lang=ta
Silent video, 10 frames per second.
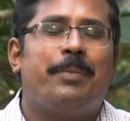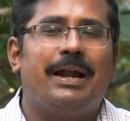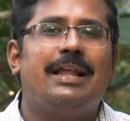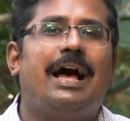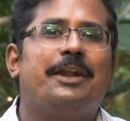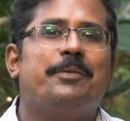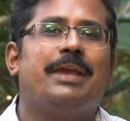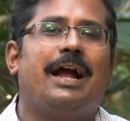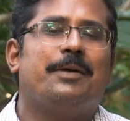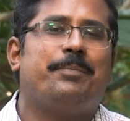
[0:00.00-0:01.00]
பல
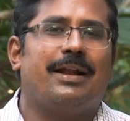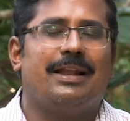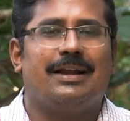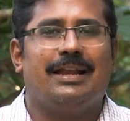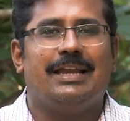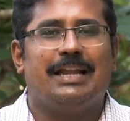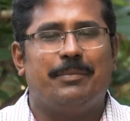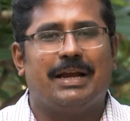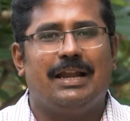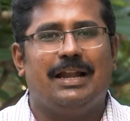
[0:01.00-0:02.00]
அருமையான பாடல்களை
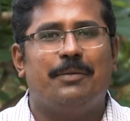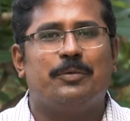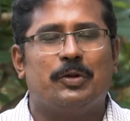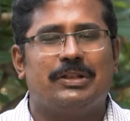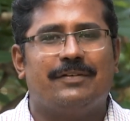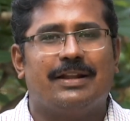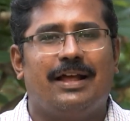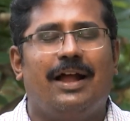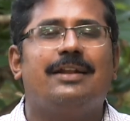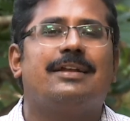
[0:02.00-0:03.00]
நமக்கெல்லாம்
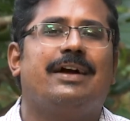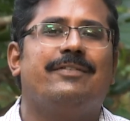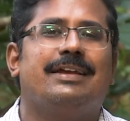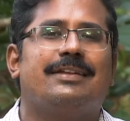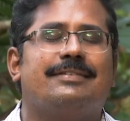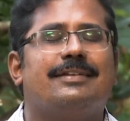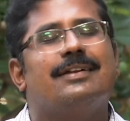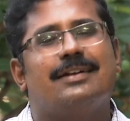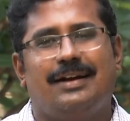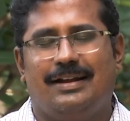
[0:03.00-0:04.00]
கொடுத்தவர்தான் கவியரசர்
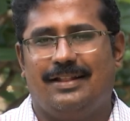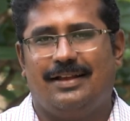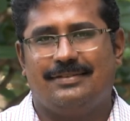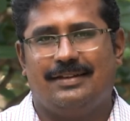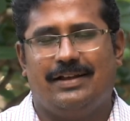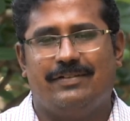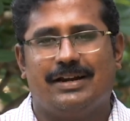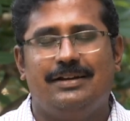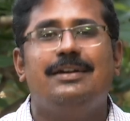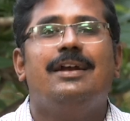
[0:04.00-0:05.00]
கண்ணதாசன்
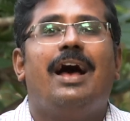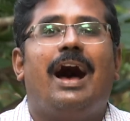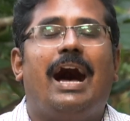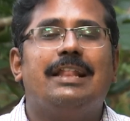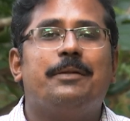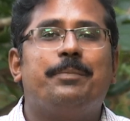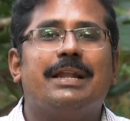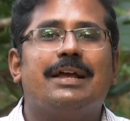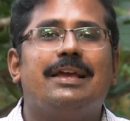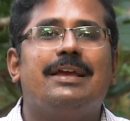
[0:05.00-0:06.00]
அவர்கள் அதன்
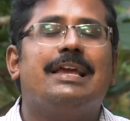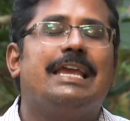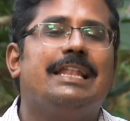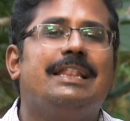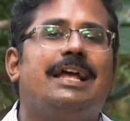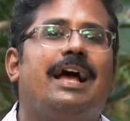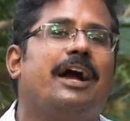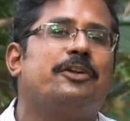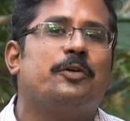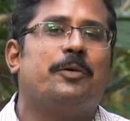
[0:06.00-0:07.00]
பிறகு இந்த
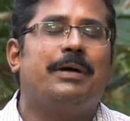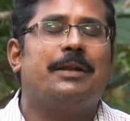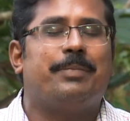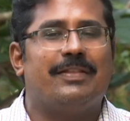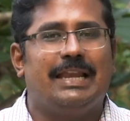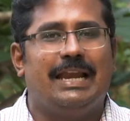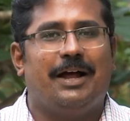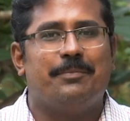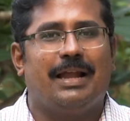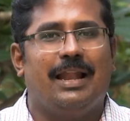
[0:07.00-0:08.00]
அக்டோபர்
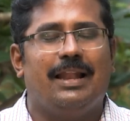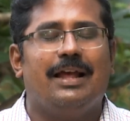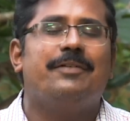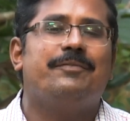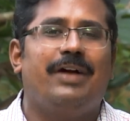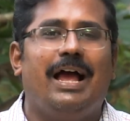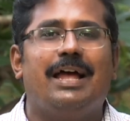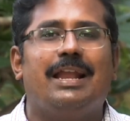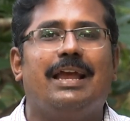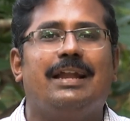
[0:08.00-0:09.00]
பதினேழாம் நாளில்
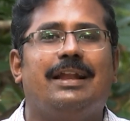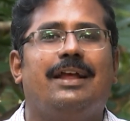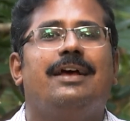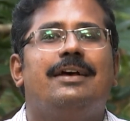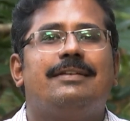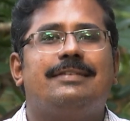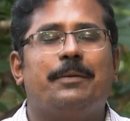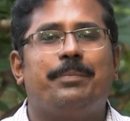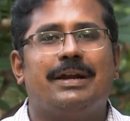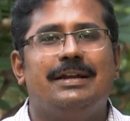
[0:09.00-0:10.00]
வேற என்ன
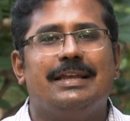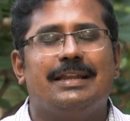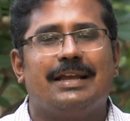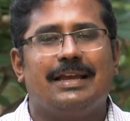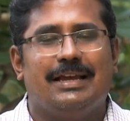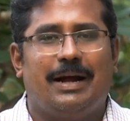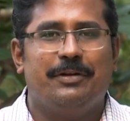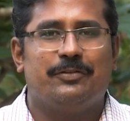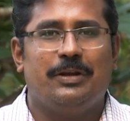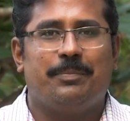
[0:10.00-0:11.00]
சிறப்புகள் இருக்குது
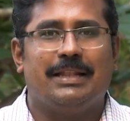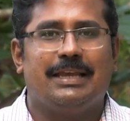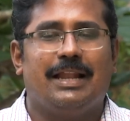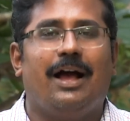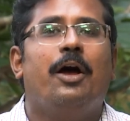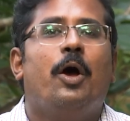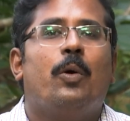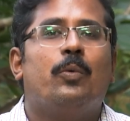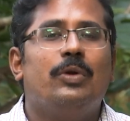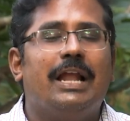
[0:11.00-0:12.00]
அப்படின்னு சொல்லி பார்த்தீங்கன்னா
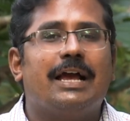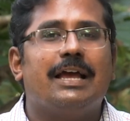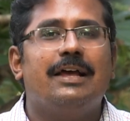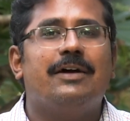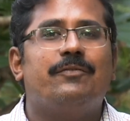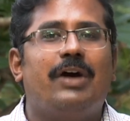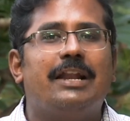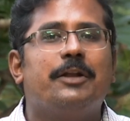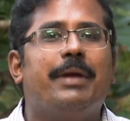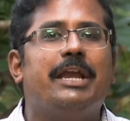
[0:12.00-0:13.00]
உலக
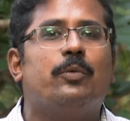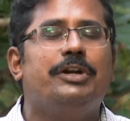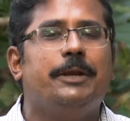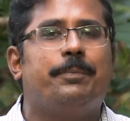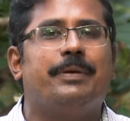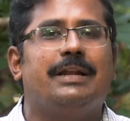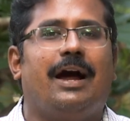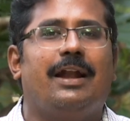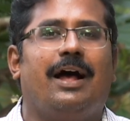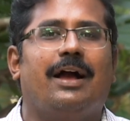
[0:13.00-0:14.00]
வறுமை ஒழிப்பு
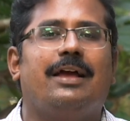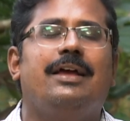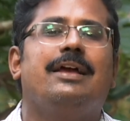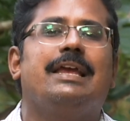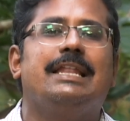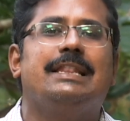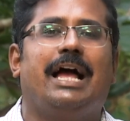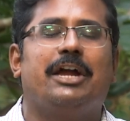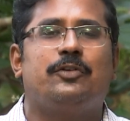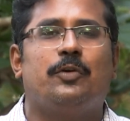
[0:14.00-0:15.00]
நாளாக இந்த
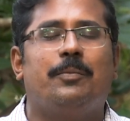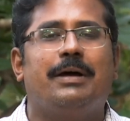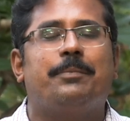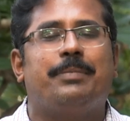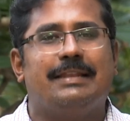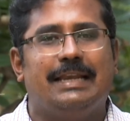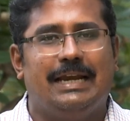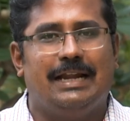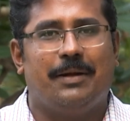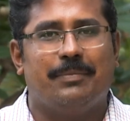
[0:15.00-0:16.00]
அக்டோபர்
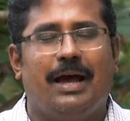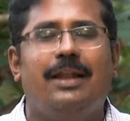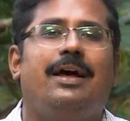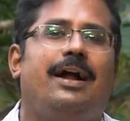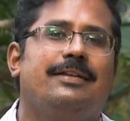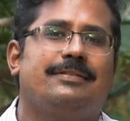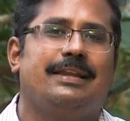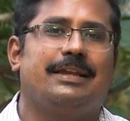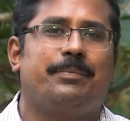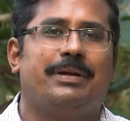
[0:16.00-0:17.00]
பதினேழாம் நாள்
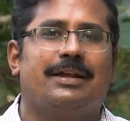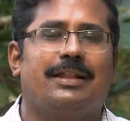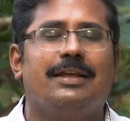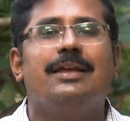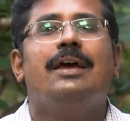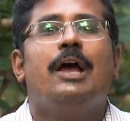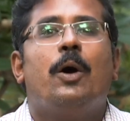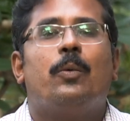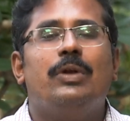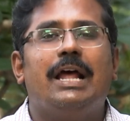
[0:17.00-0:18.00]
அனுசரிக்கப்படுகிறது
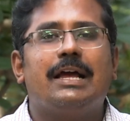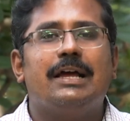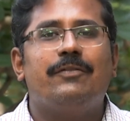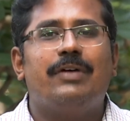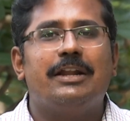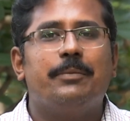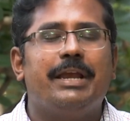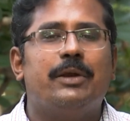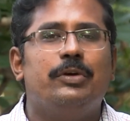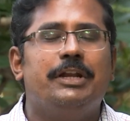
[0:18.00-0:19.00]
உலக
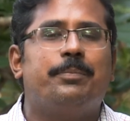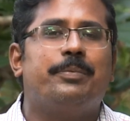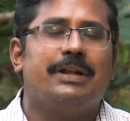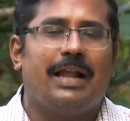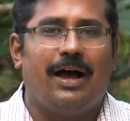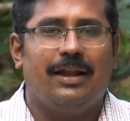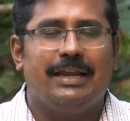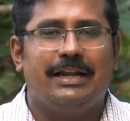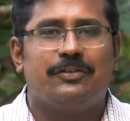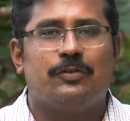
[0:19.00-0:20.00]
வறுமை ஒழிப்பு நாள்
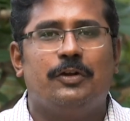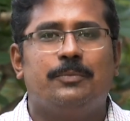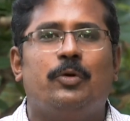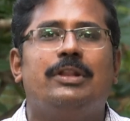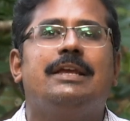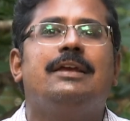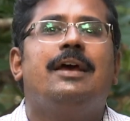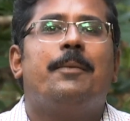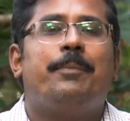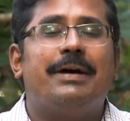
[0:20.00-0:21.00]
என்று சொல்லும்போது
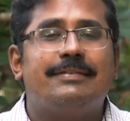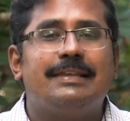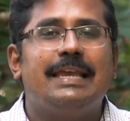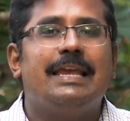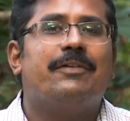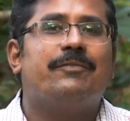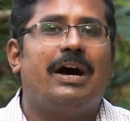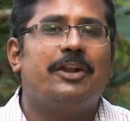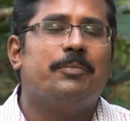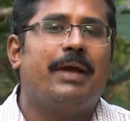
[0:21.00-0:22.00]
பசி
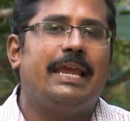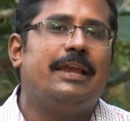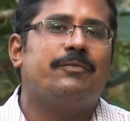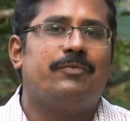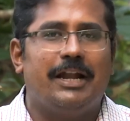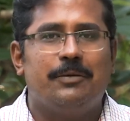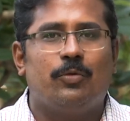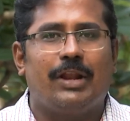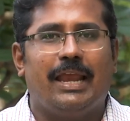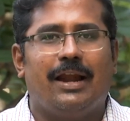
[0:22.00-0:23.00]
வறுமை
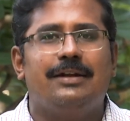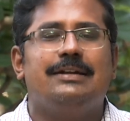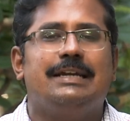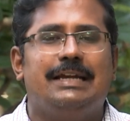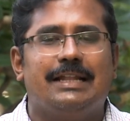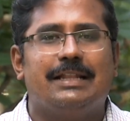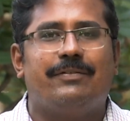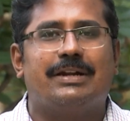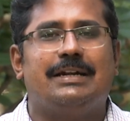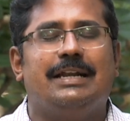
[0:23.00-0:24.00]
வன்முறையால்
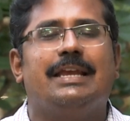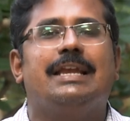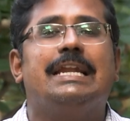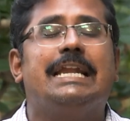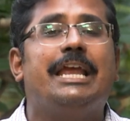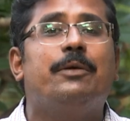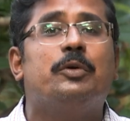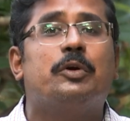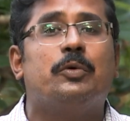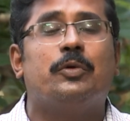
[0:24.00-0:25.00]
இழந்தவர்களை
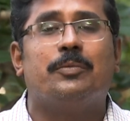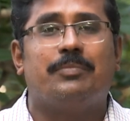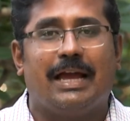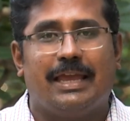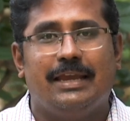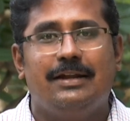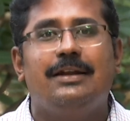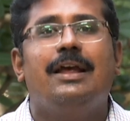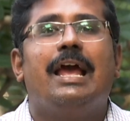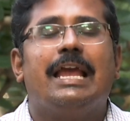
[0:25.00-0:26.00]
நினைவு கூறும் வகையில்
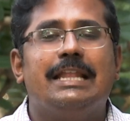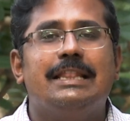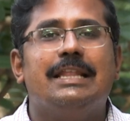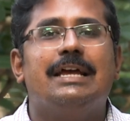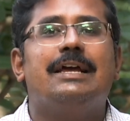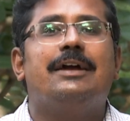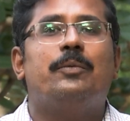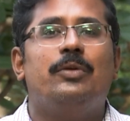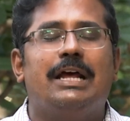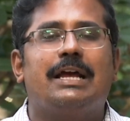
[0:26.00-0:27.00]
இந்த
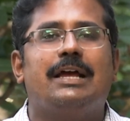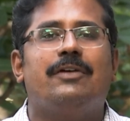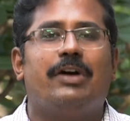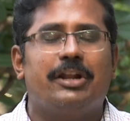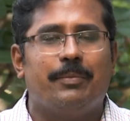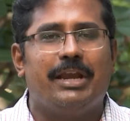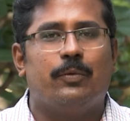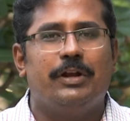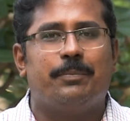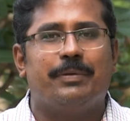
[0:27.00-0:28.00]
உலக வறுமை
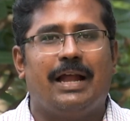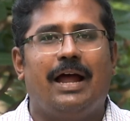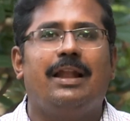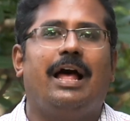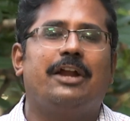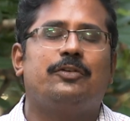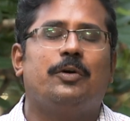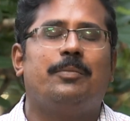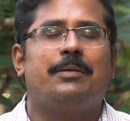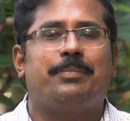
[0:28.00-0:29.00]
ஒழிப்பு நாள்
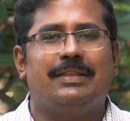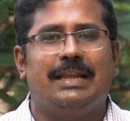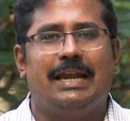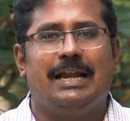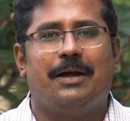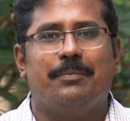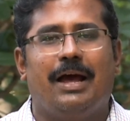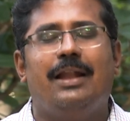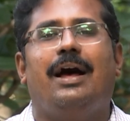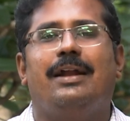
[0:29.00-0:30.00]
அக்டோபர் பதினேழாம்
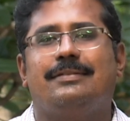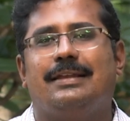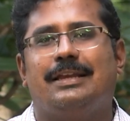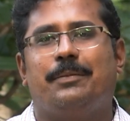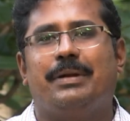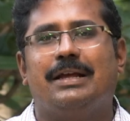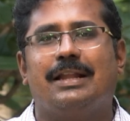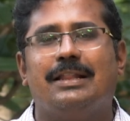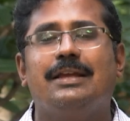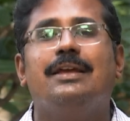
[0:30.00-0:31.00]
நாள்
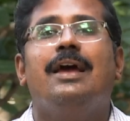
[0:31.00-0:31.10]
அனுசரிக்கப்படுகிறது